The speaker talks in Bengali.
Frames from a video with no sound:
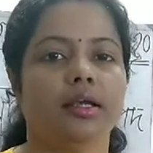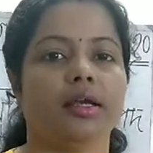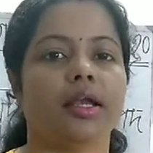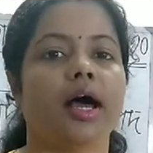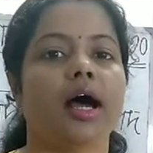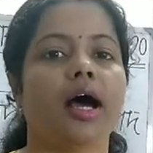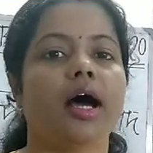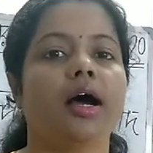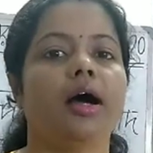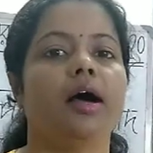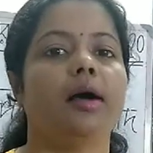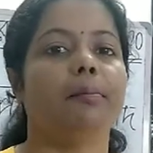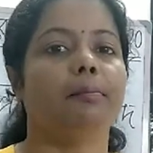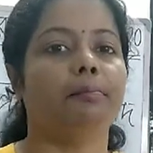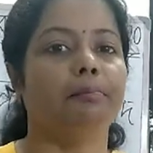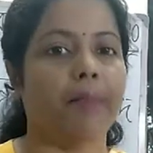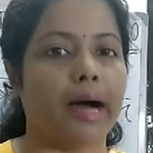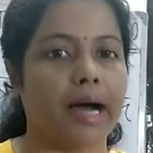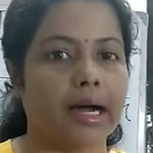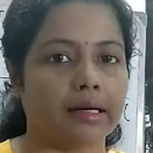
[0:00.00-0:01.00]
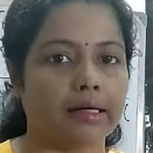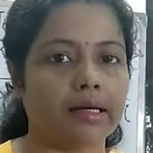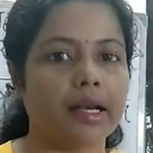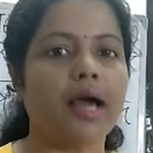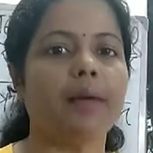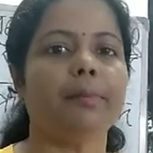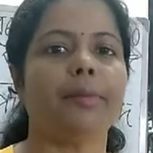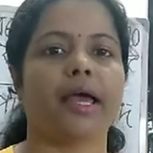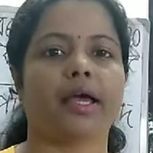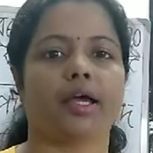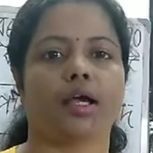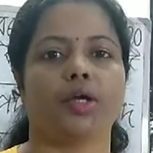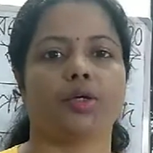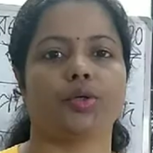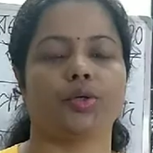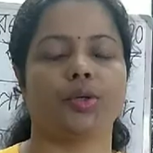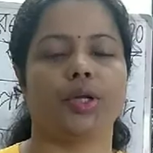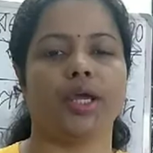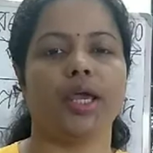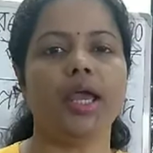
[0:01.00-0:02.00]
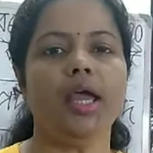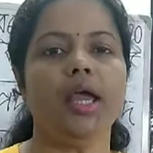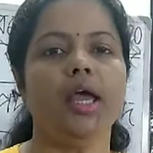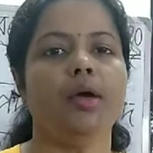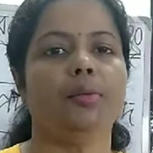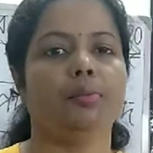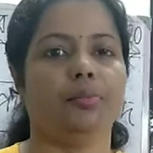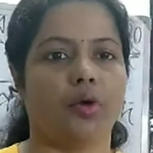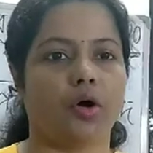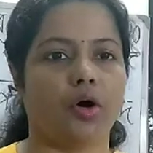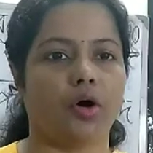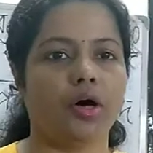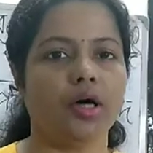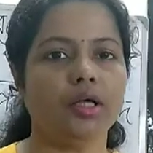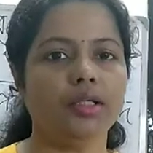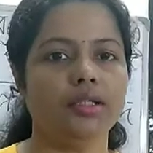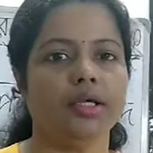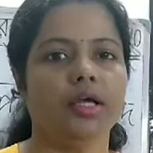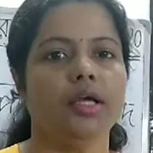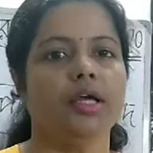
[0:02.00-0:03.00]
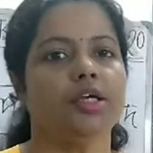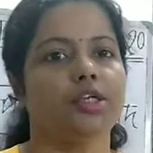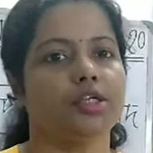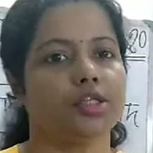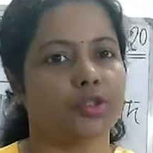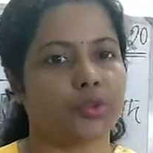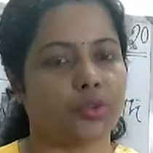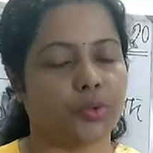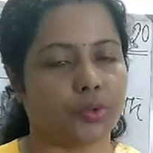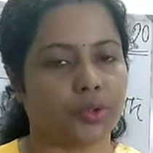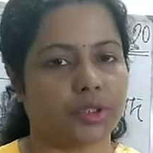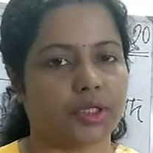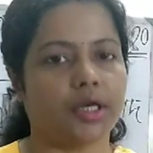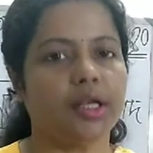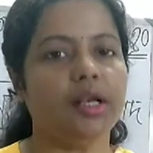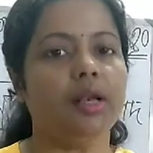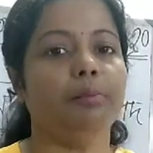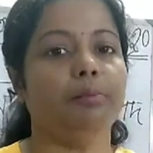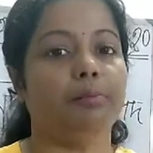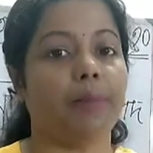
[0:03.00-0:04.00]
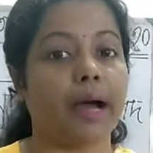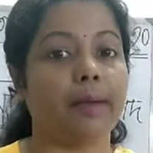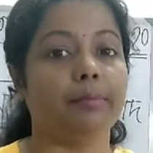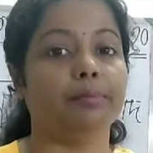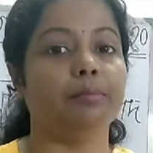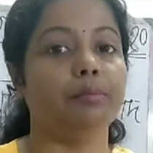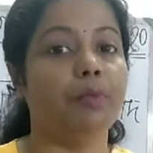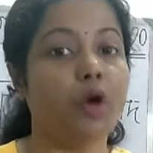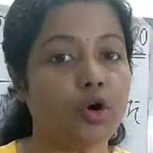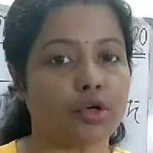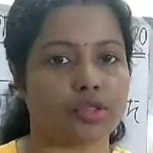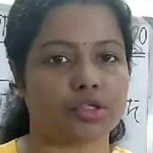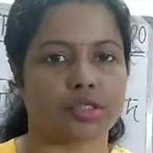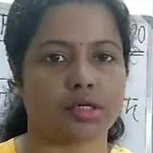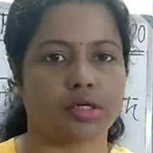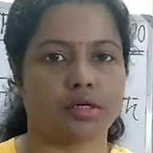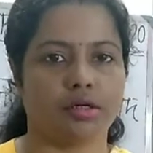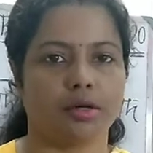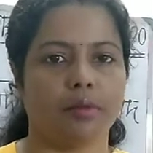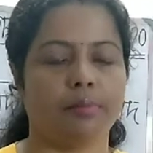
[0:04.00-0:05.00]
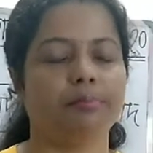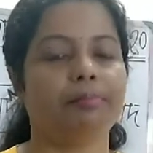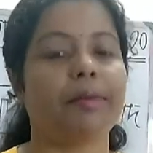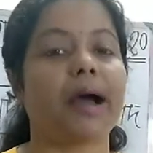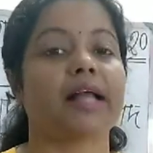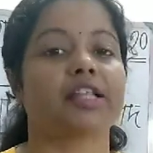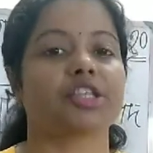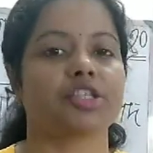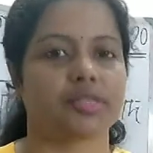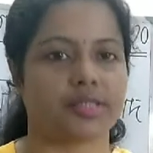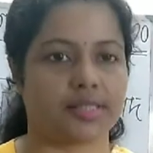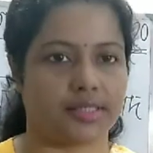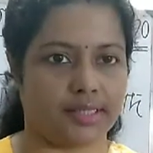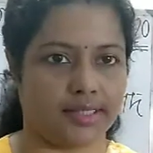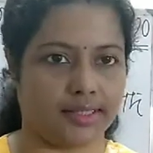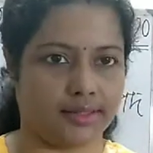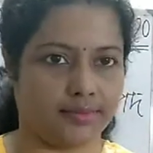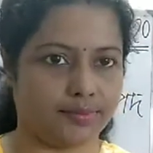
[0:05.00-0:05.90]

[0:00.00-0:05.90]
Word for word: না বাংলা ব্যাকরণে পদ টোটাল বা মোট পাঁচটি